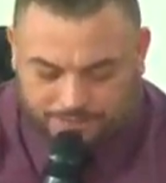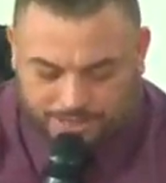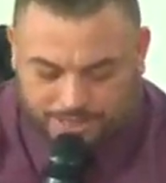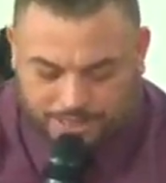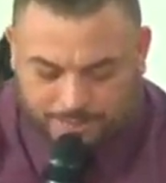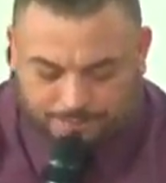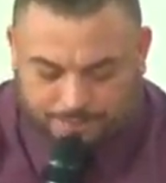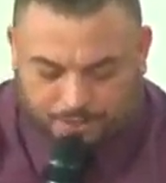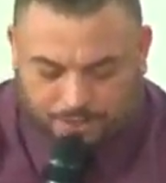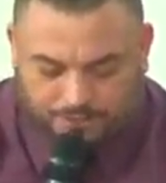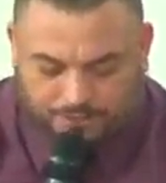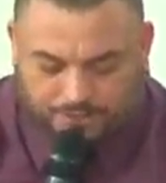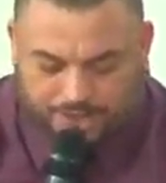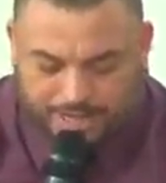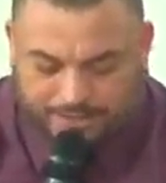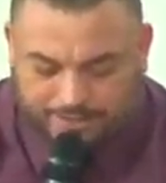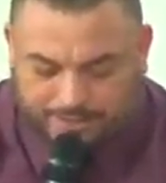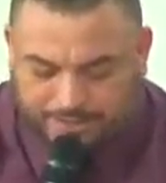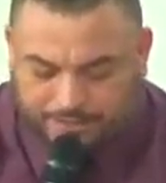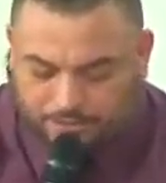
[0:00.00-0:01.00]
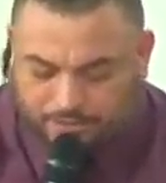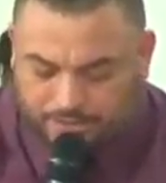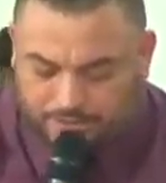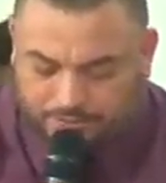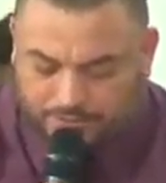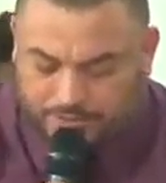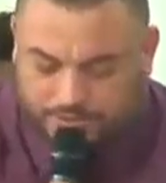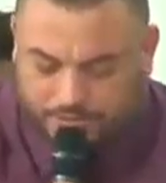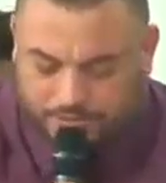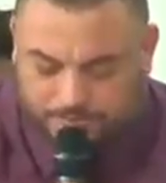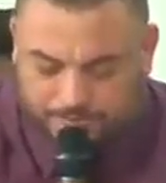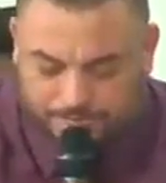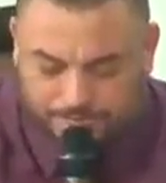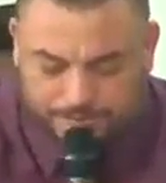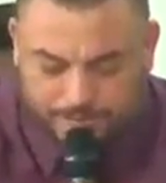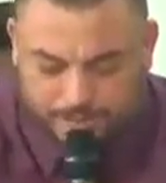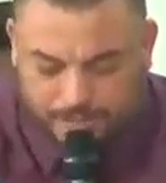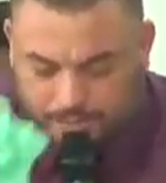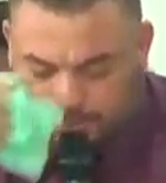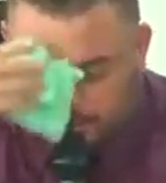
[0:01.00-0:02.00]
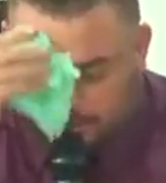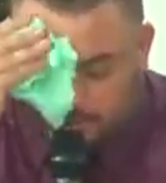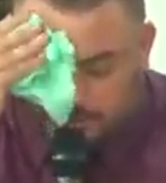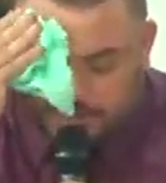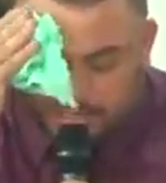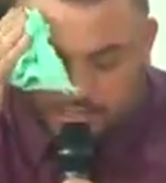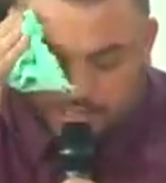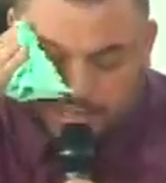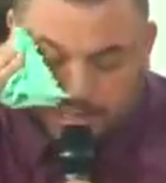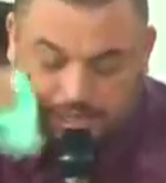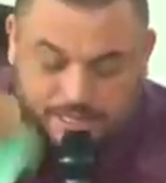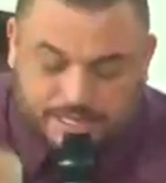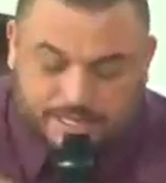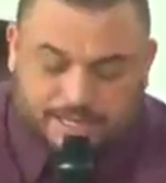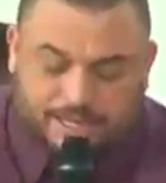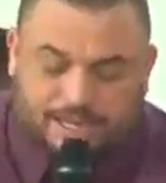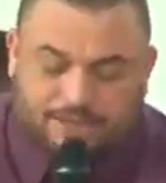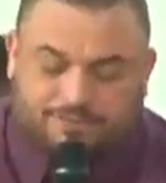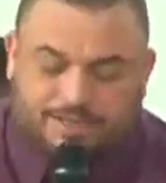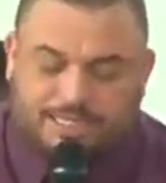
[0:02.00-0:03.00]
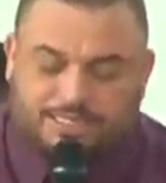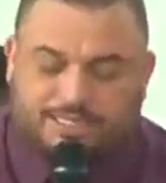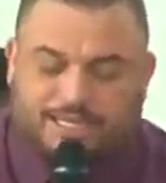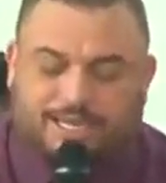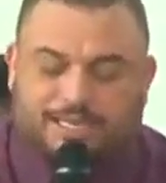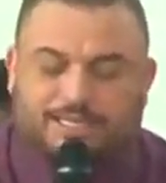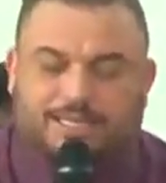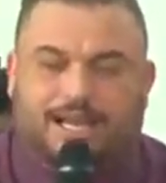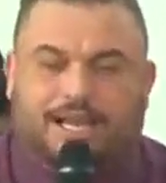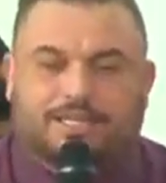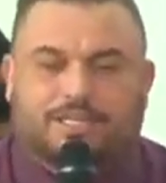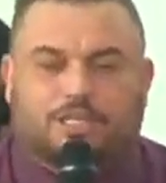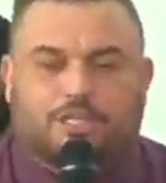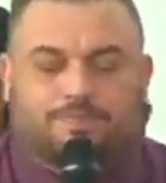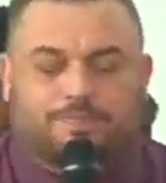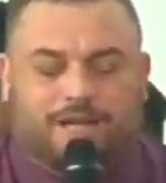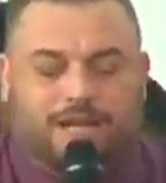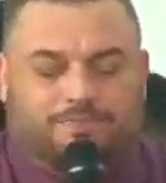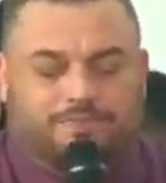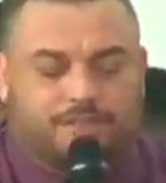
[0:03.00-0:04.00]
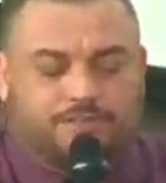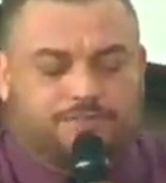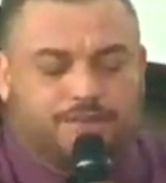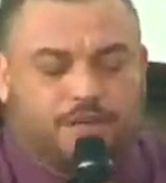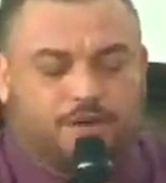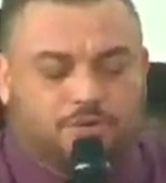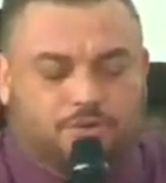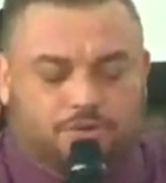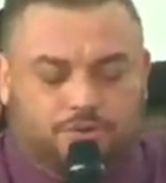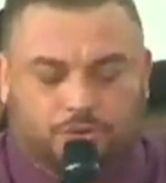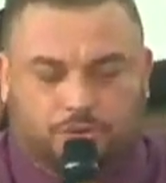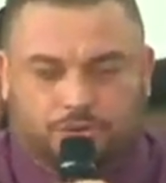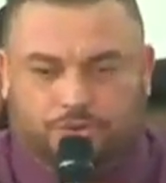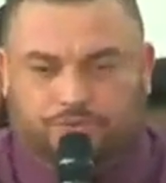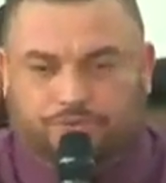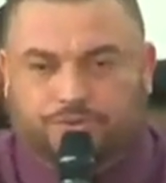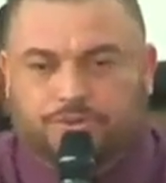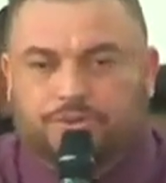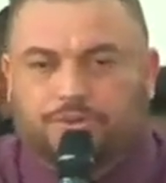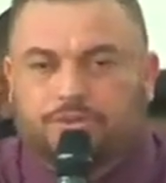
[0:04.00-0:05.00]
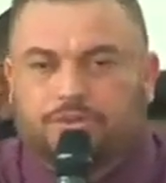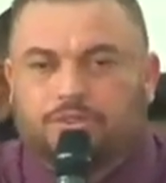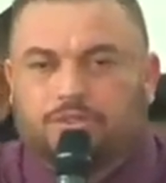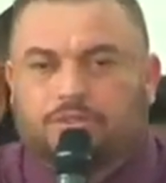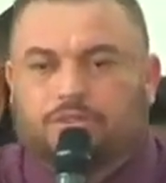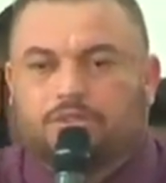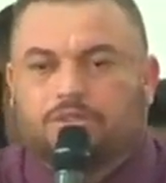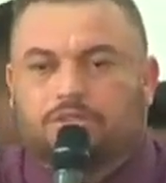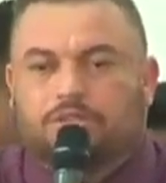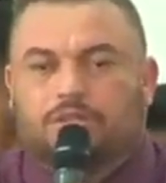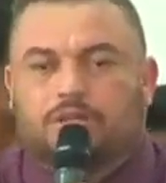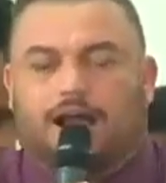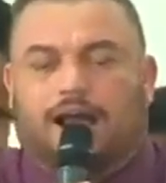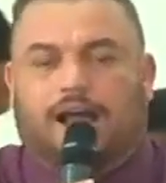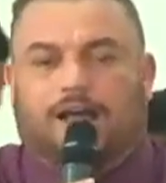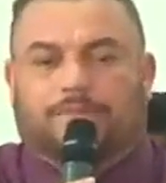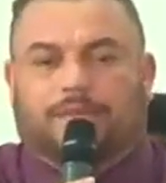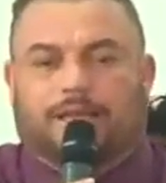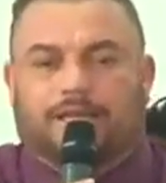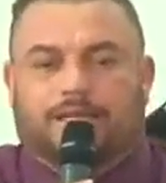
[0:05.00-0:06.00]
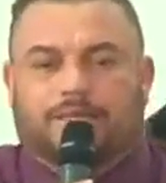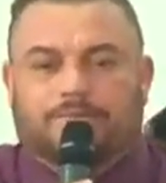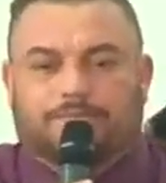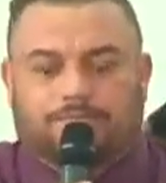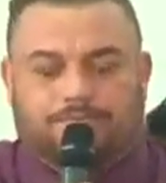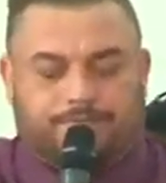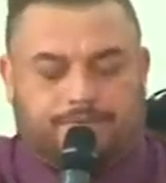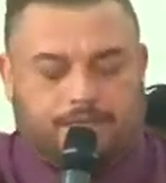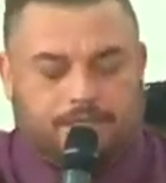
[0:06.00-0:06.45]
Vou ser profeta na tua vida. Quem crê vai sair daqui para viver algo novo. Amém?